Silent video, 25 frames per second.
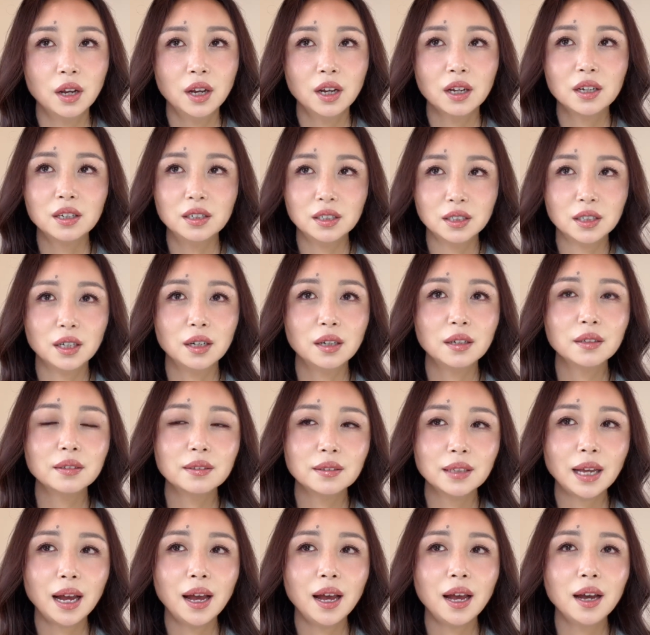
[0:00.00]
可能
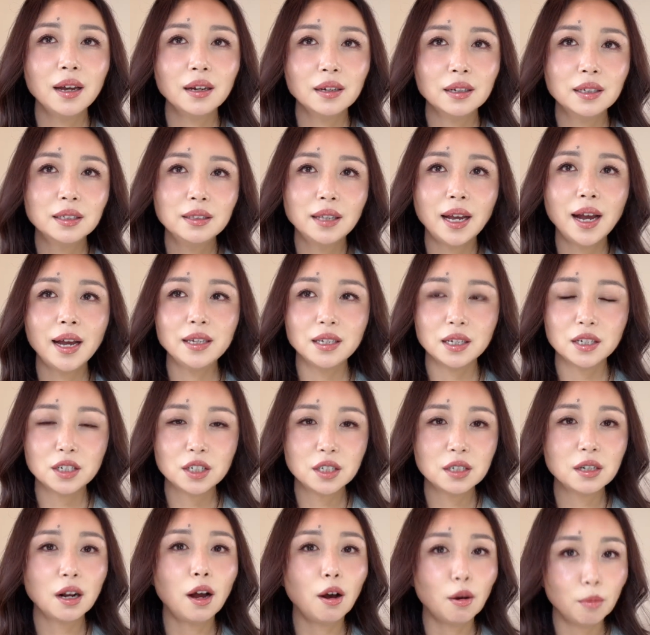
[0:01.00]
他跟他也
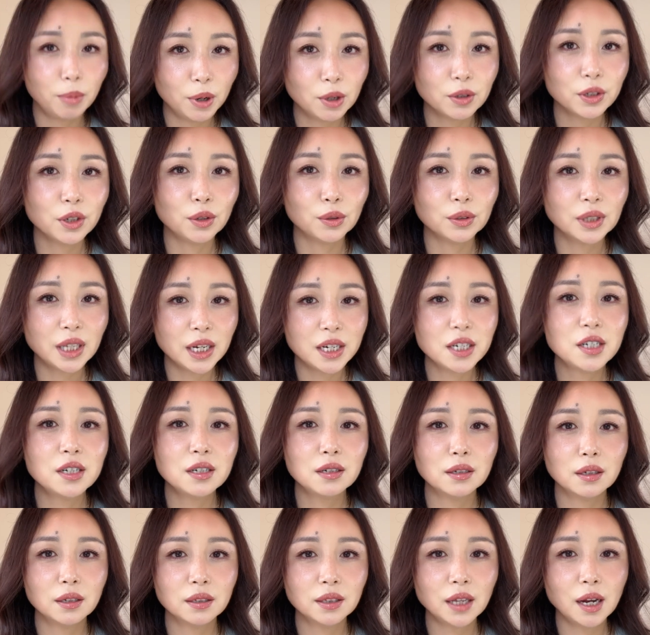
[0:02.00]
是好朋友，但是
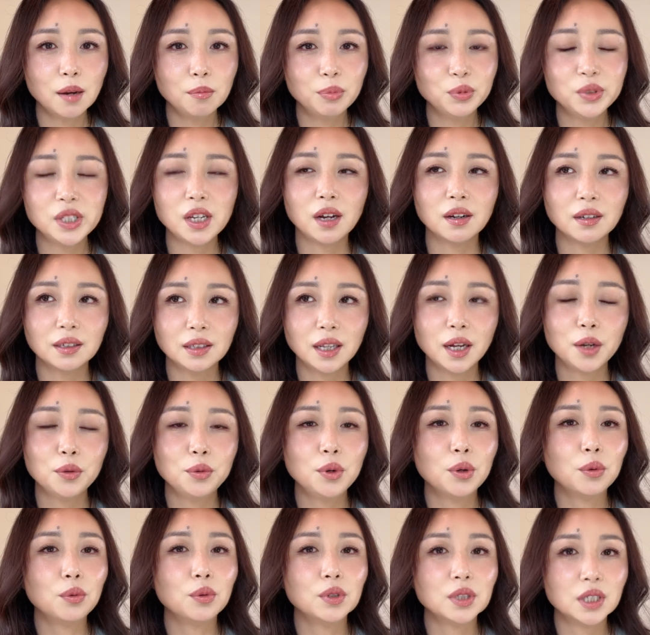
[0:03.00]
呢他不想跟他
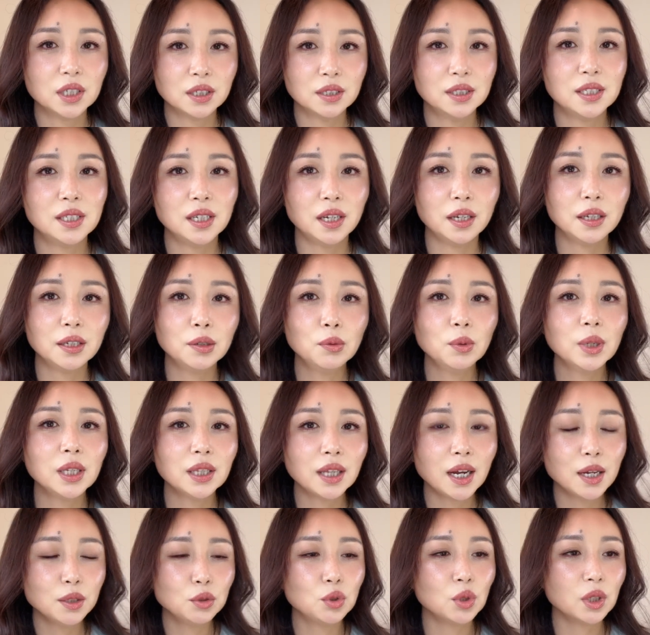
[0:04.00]
越过这个界，因为
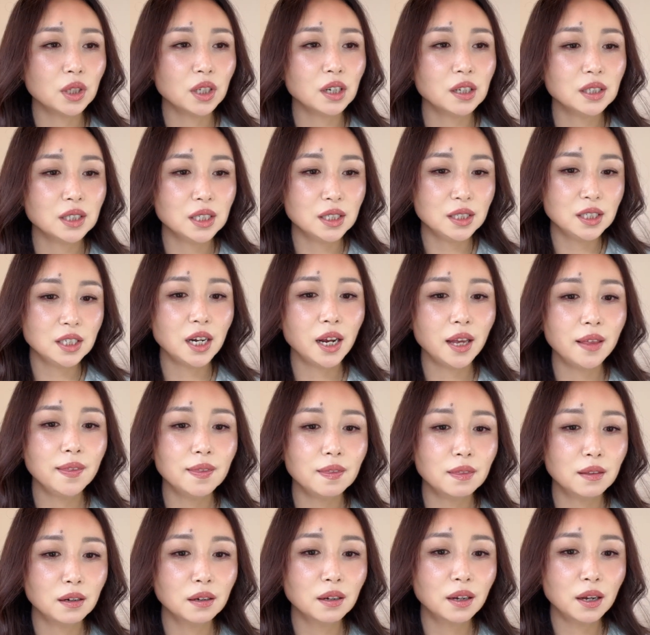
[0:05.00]
他觉得你既然
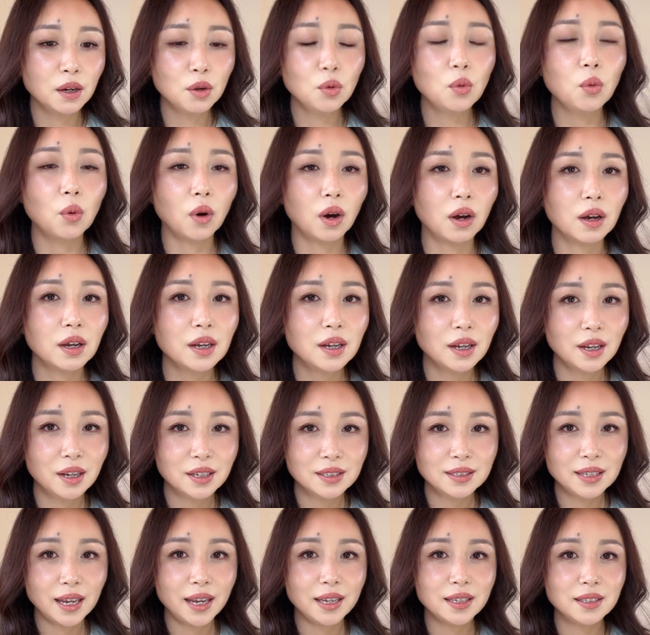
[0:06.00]
能跟我
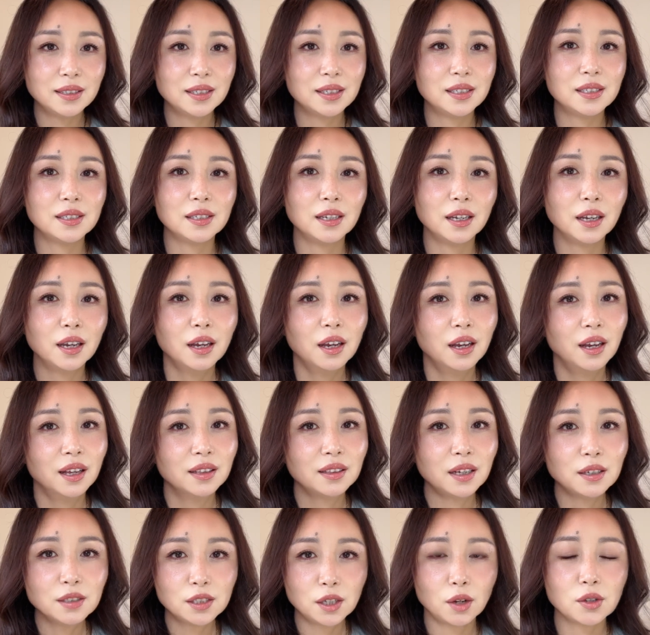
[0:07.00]
在一起。
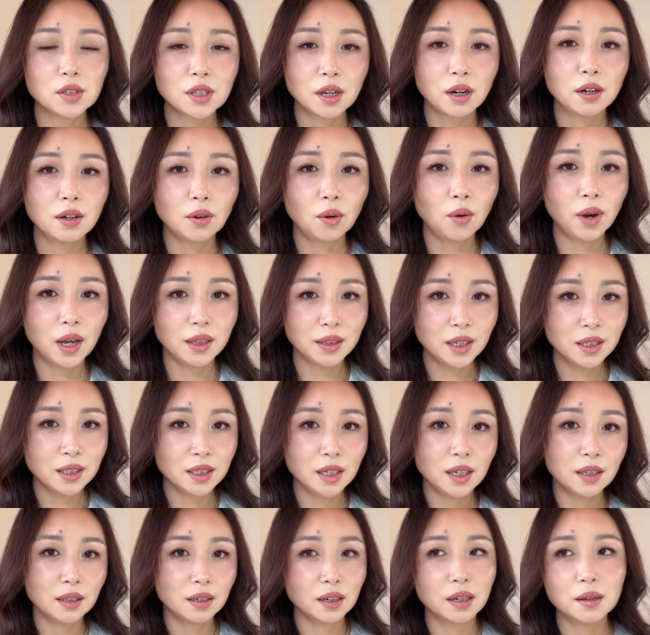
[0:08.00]
当小三儿的话，那你
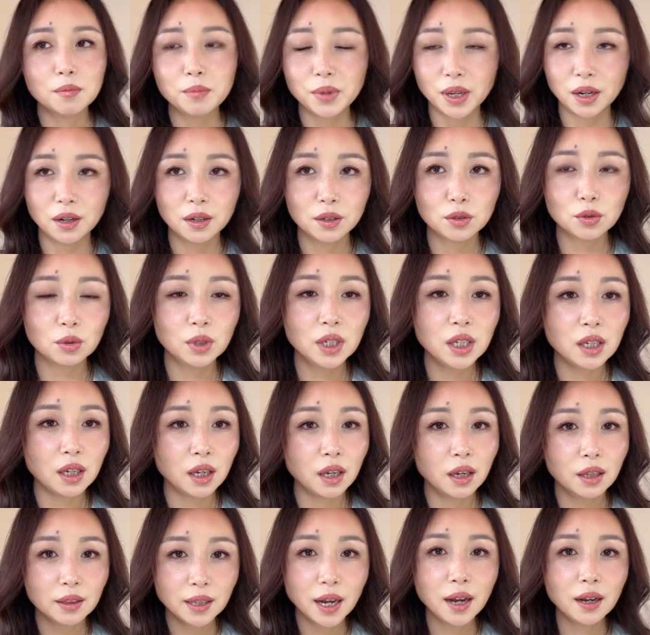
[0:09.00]
也能跟别人，所
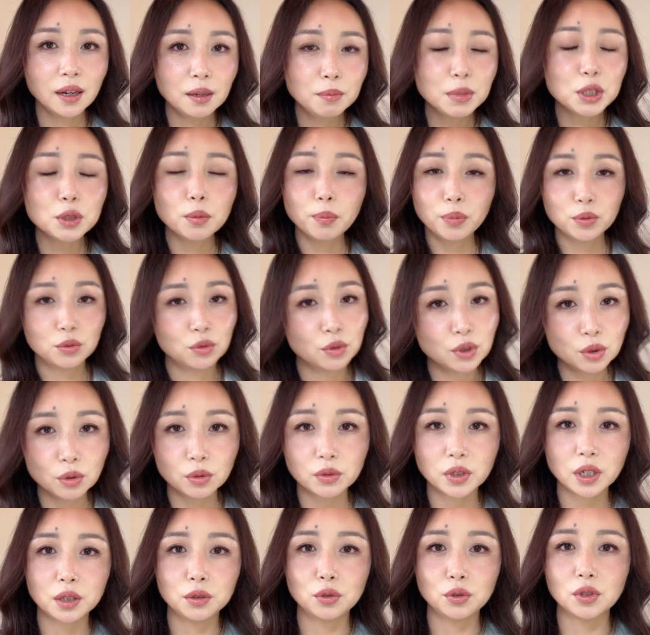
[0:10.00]
以他根本就不尊
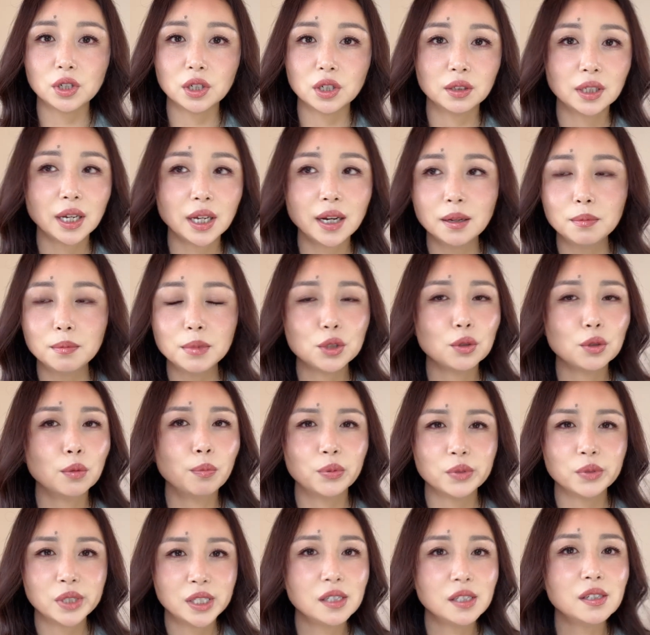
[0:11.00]
重这个女生，他根本就
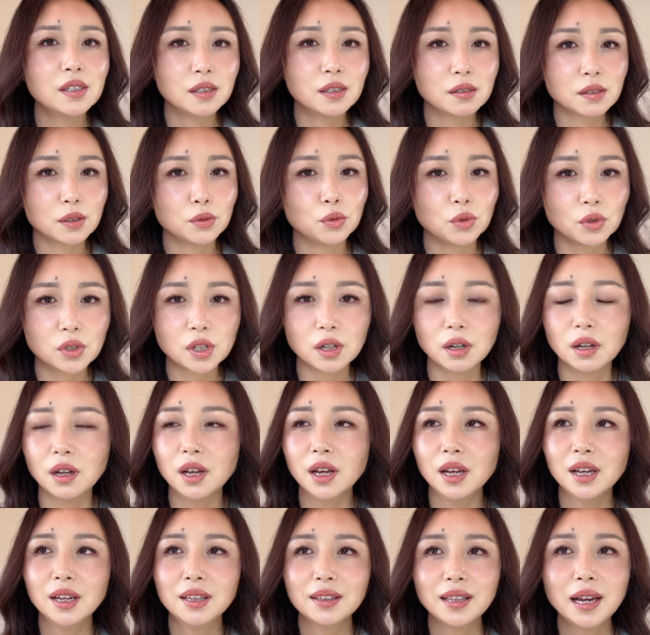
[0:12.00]
不信任这个女生，
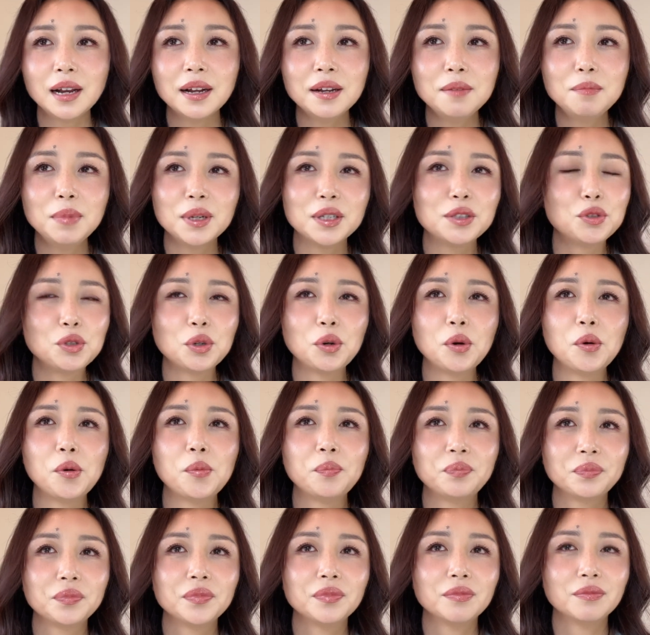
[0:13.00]
他根本就
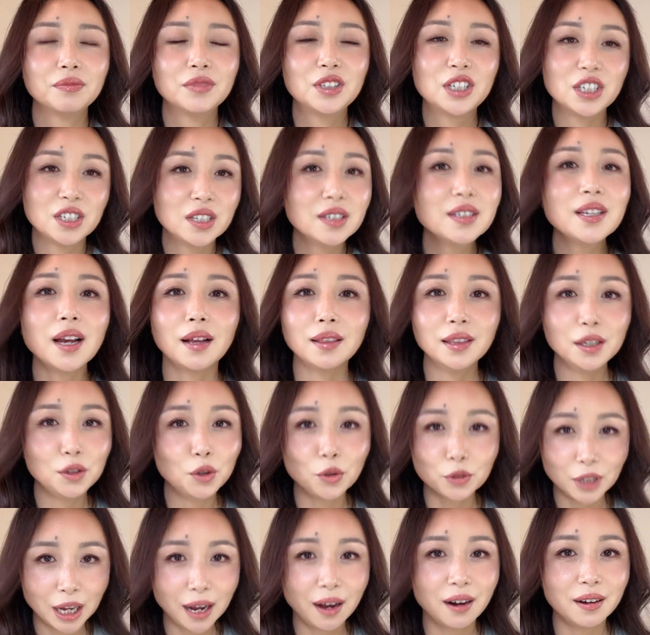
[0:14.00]
只是想利
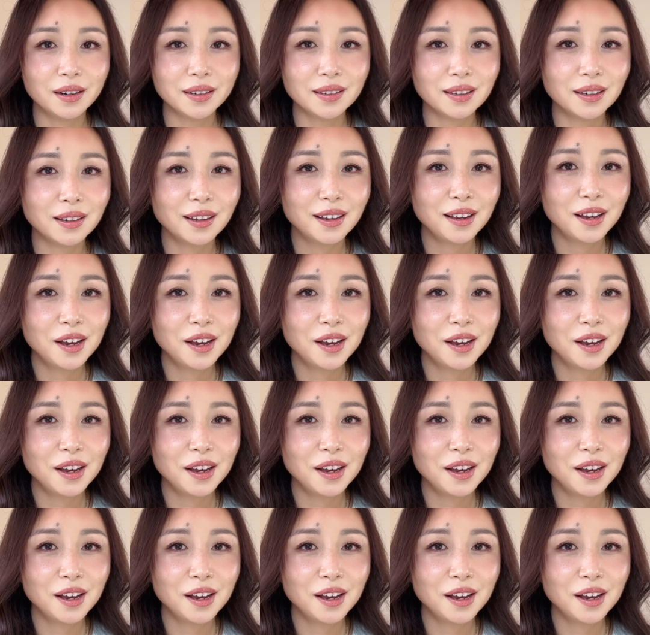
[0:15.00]
用她而已。